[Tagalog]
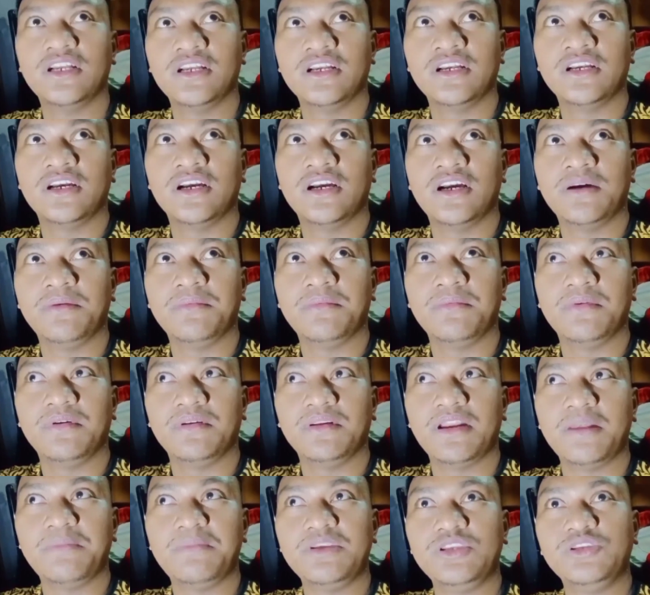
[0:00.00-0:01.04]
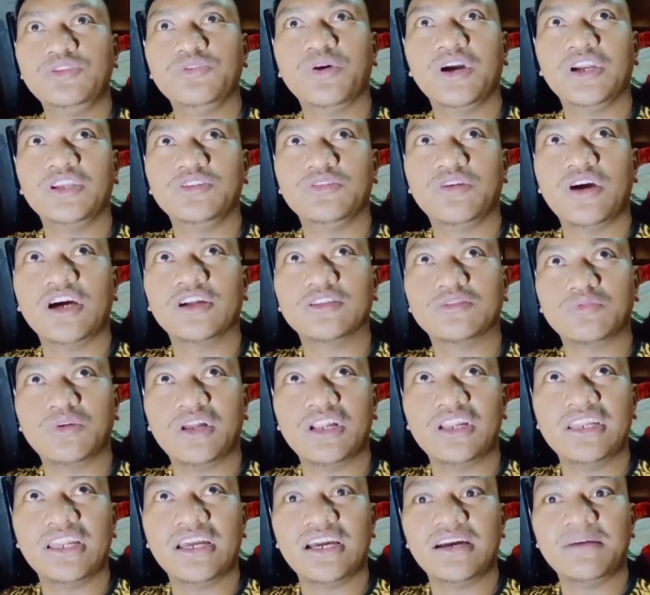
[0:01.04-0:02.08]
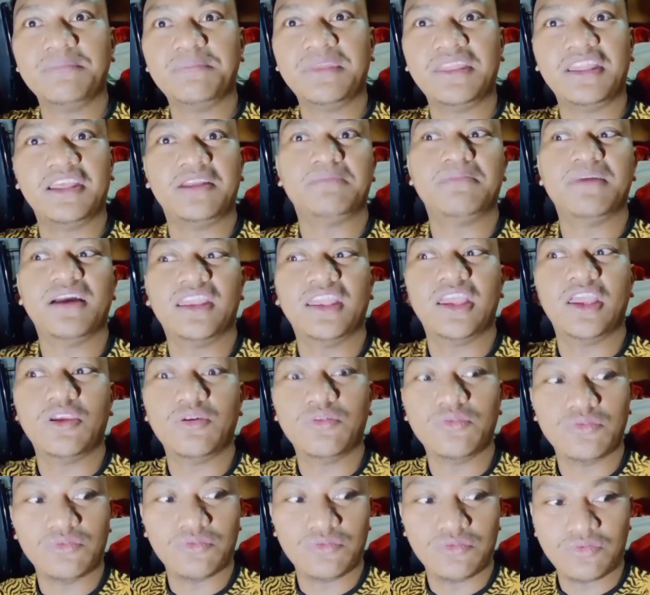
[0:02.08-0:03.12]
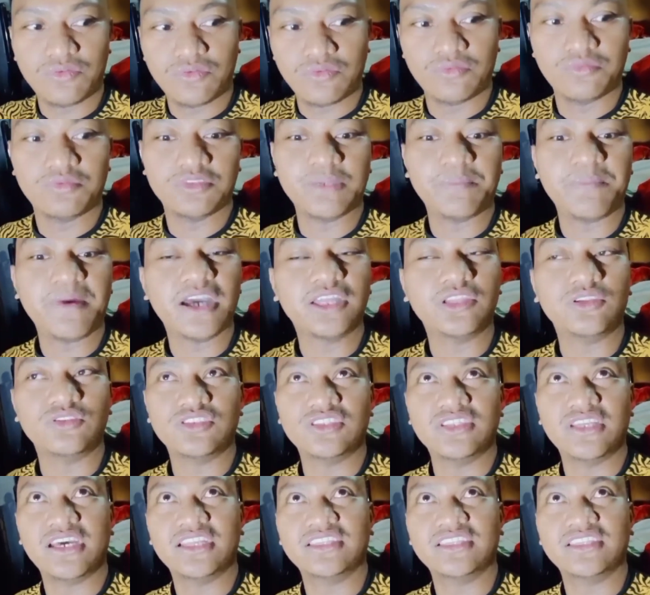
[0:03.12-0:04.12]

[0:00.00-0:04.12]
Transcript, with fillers: ngayon, nabidyoan yung actual na pinirma niya yung sapatos